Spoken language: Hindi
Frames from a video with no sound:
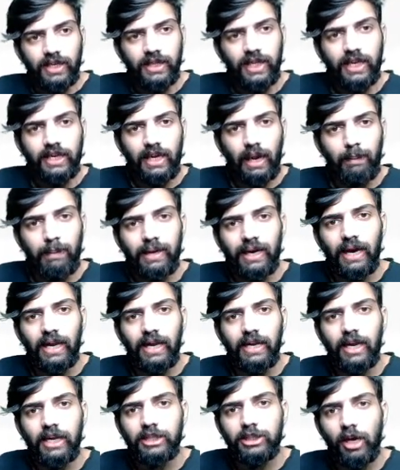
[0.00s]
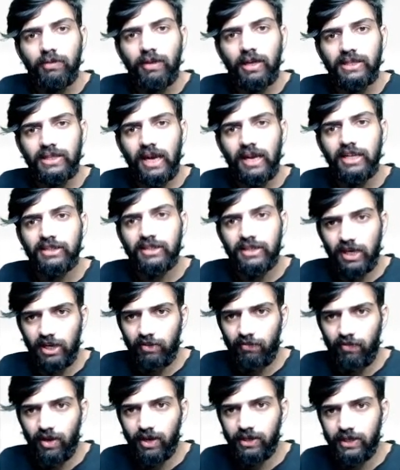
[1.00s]
द केमिकल एनर्जी ऑफ द सेल इज
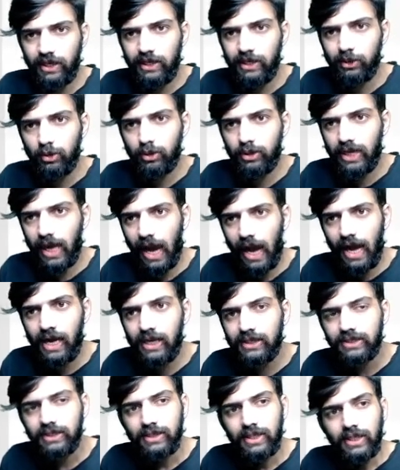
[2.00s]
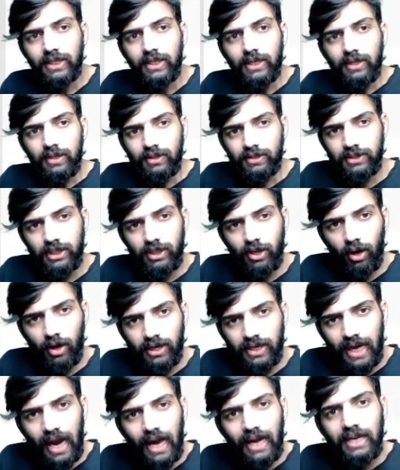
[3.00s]
कन्वर्टेड इन टू डैश द
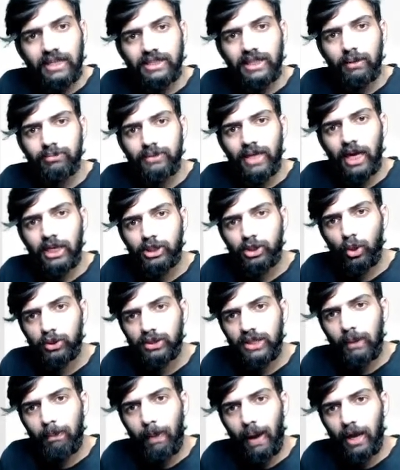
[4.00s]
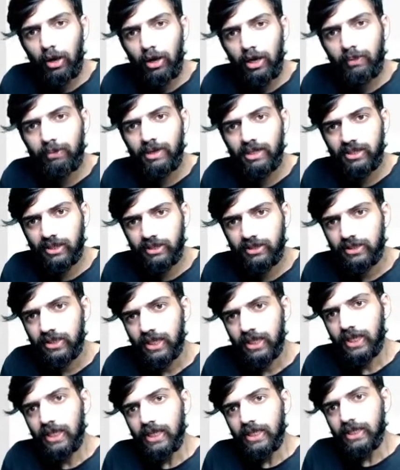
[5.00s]
ऑर्गेनिज्म दैट शोज द बायोलिमिनेसेंस
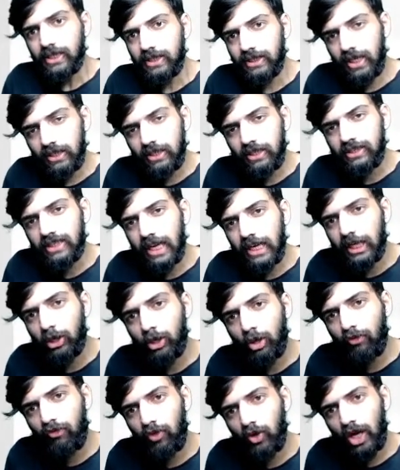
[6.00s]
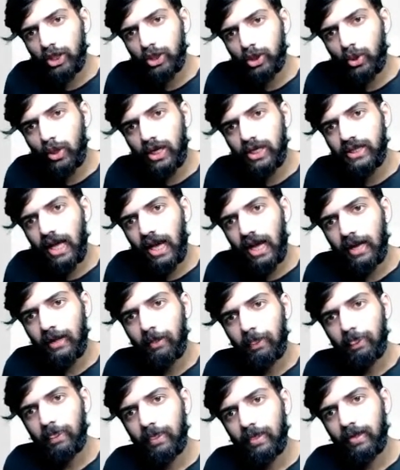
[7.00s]
जैसे सेटिनोफोरा शो करता है
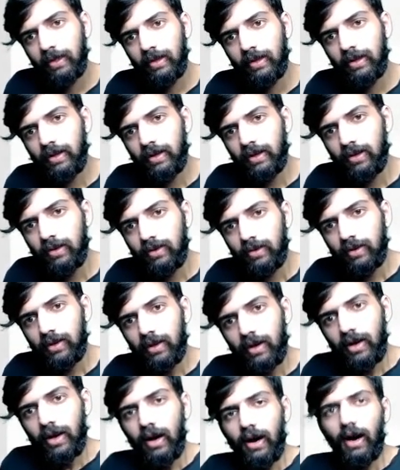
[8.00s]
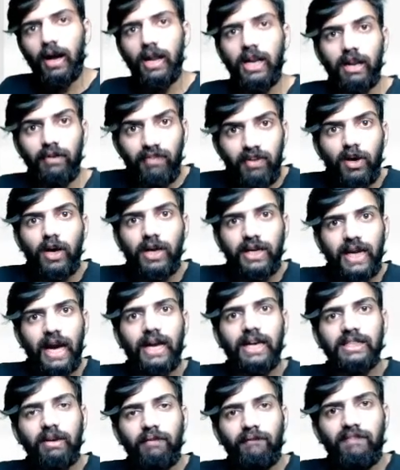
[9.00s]
अ लिविंग
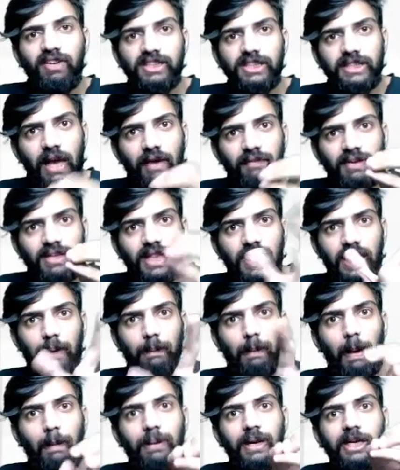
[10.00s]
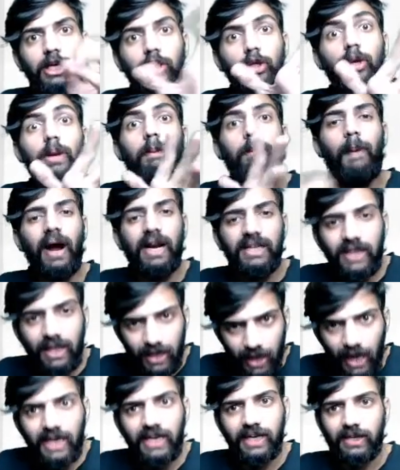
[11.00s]
ऑर्गेनिज्म विच इज हैविंग द कैपेबिलिटी टू इम्पार्ट द
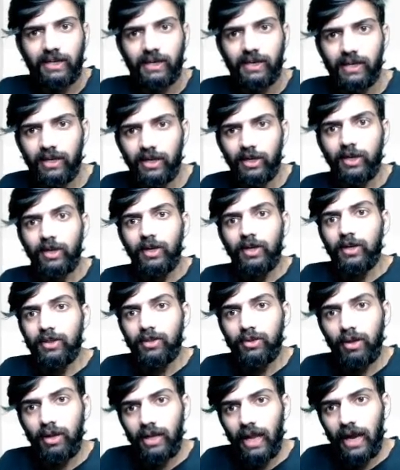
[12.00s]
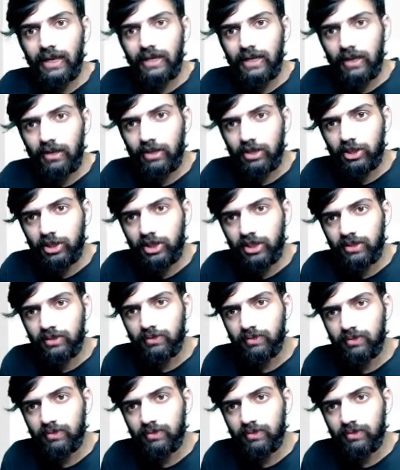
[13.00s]
लाइट द लाइट एनर्जी